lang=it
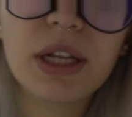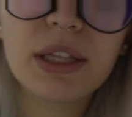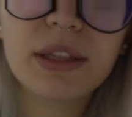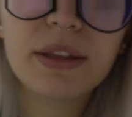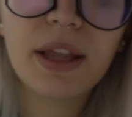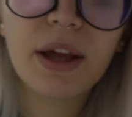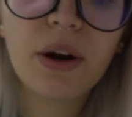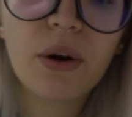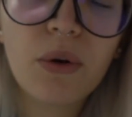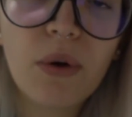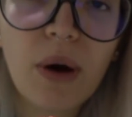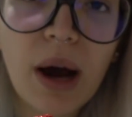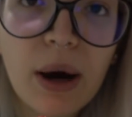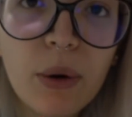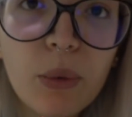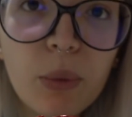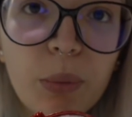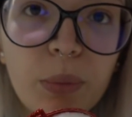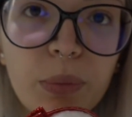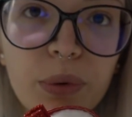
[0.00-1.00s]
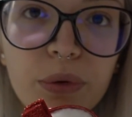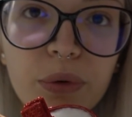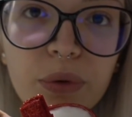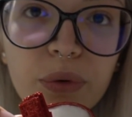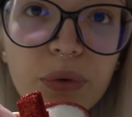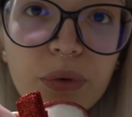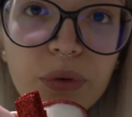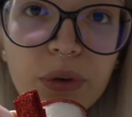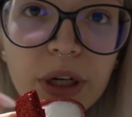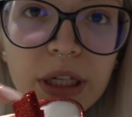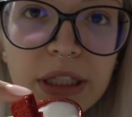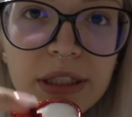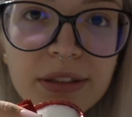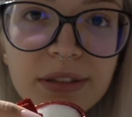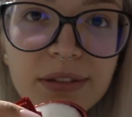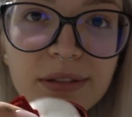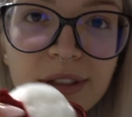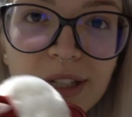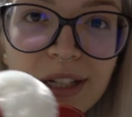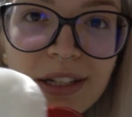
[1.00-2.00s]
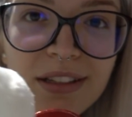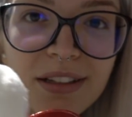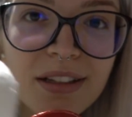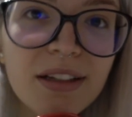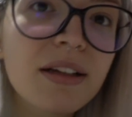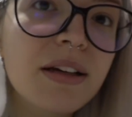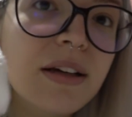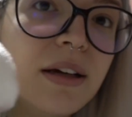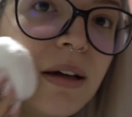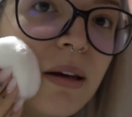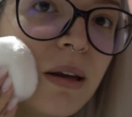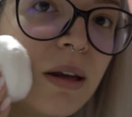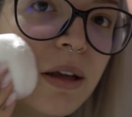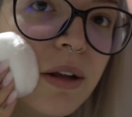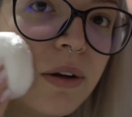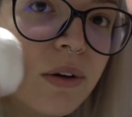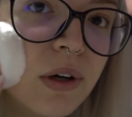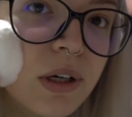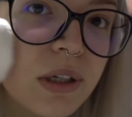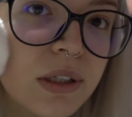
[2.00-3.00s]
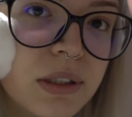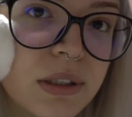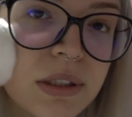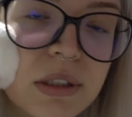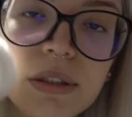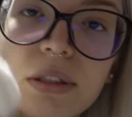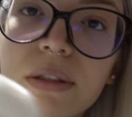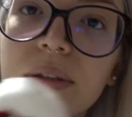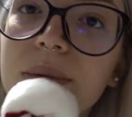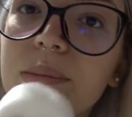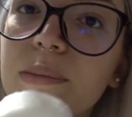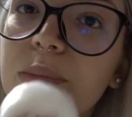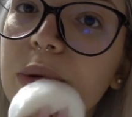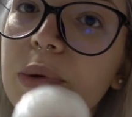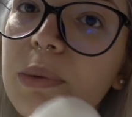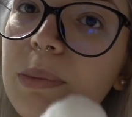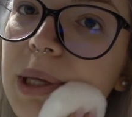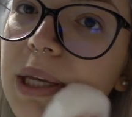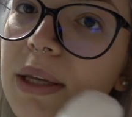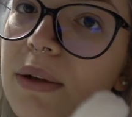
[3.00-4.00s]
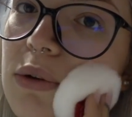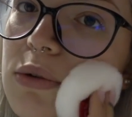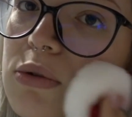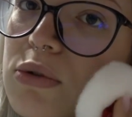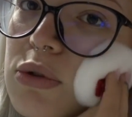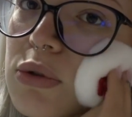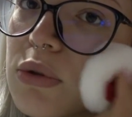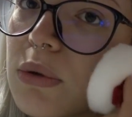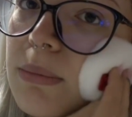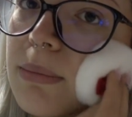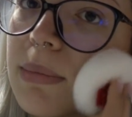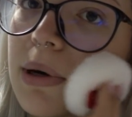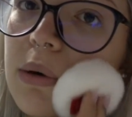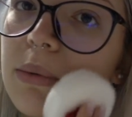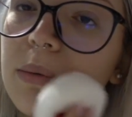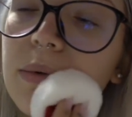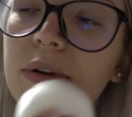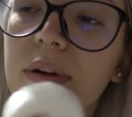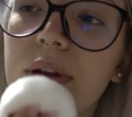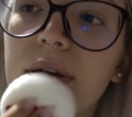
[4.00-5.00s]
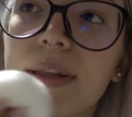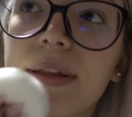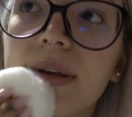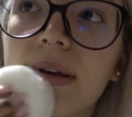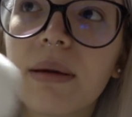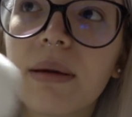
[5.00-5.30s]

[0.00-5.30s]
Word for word: all'interno ha un puff, guardate che carino, un piumino insomma come vogliate